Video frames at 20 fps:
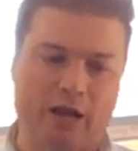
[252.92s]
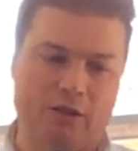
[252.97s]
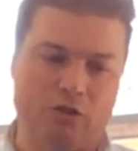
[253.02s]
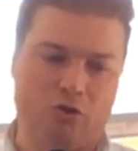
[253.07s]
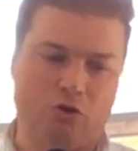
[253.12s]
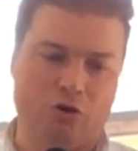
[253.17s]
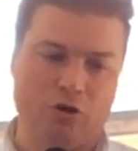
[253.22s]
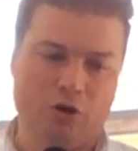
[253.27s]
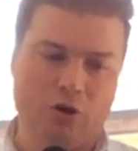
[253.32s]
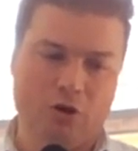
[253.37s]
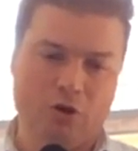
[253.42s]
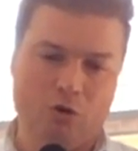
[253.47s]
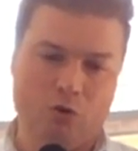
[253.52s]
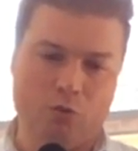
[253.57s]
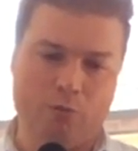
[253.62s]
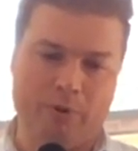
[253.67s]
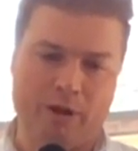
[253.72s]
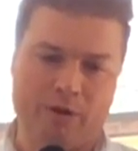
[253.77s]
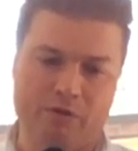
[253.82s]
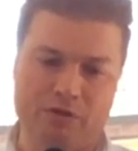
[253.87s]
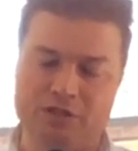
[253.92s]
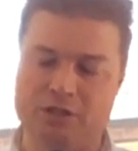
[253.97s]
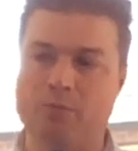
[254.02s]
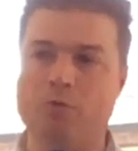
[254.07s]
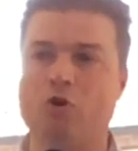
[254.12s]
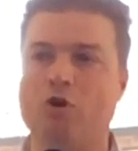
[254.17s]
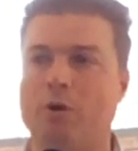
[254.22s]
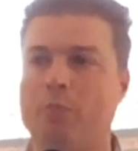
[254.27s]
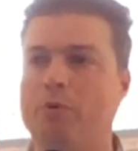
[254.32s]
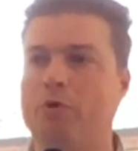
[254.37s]
eletto un
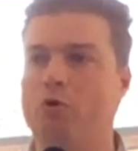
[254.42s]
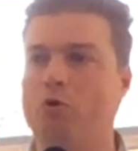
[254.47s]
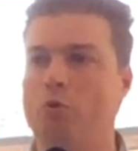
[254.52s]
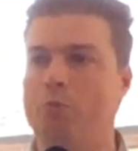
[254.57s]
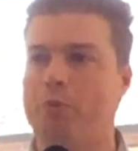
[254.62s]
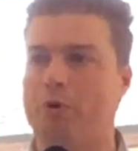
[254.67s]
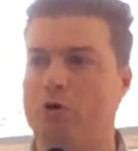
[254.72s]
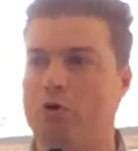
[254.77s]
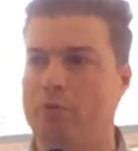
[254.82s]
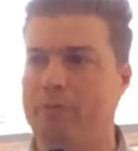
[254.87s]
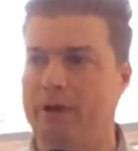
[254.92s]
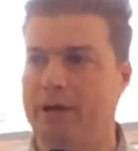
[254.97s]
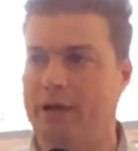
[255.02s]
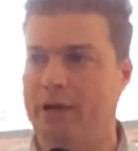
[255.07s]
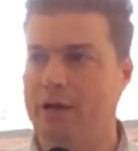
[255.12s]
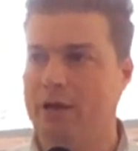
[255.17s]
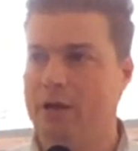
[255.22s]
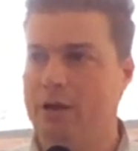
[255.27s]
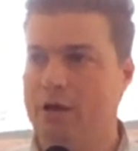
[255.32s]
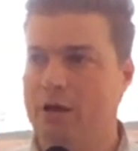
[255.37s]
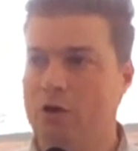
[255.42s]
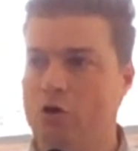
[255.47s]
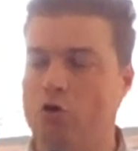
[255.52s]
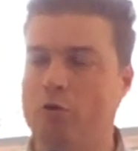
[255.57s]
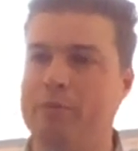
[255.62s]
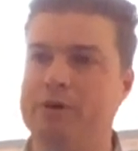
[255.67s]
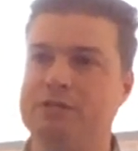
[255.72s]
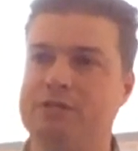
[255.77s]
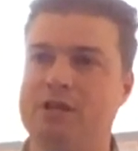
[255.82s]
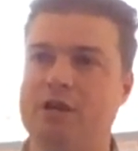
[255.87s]
bravissimo capogruppo come,
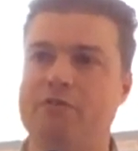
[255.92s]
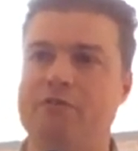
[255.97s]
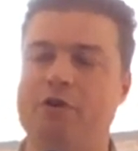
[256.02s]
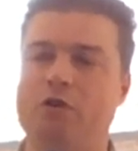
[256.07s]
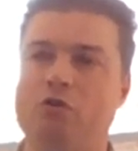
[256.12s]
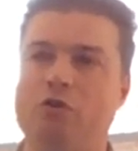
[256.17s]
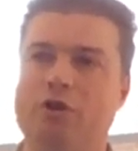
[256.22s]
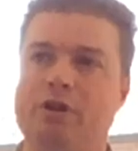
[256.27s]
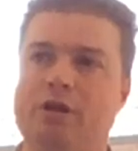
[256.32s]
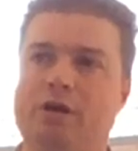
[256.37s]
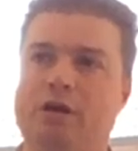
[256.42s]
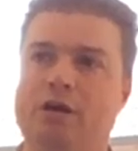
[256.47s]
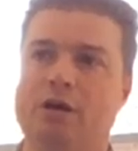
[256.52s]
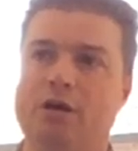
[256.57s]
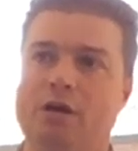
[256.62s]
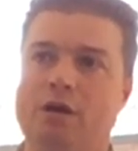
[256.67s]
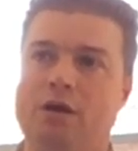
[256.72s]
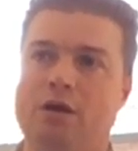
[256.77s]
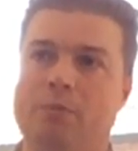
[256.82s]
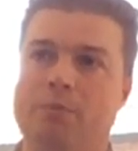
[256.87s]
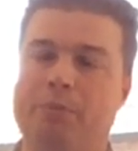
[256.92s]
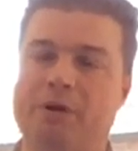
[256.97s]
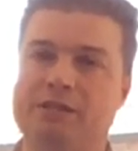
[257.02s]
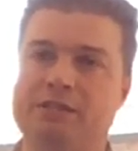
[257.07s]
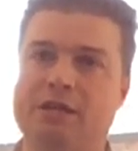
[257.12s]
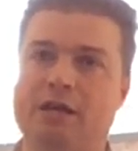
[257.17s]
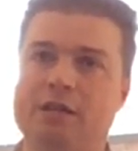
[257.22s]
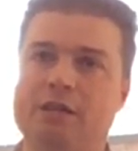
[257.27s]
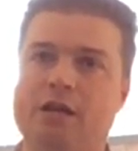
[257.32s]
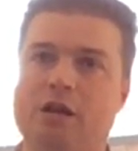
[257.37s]
come Stefano in,
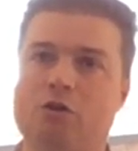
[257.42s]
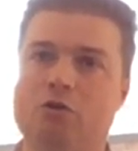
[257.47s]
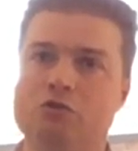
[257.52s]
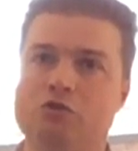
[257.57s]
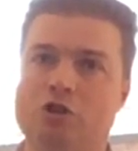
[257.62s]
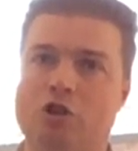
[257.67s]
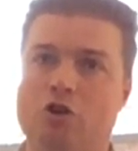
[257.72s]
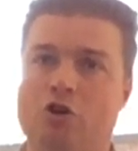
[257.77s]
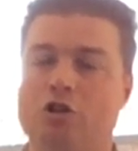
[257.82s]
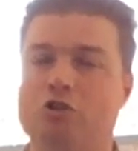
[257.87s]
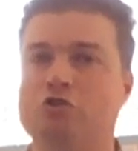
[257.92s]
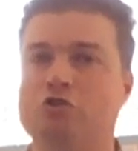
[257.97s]
Presidente del Consiglio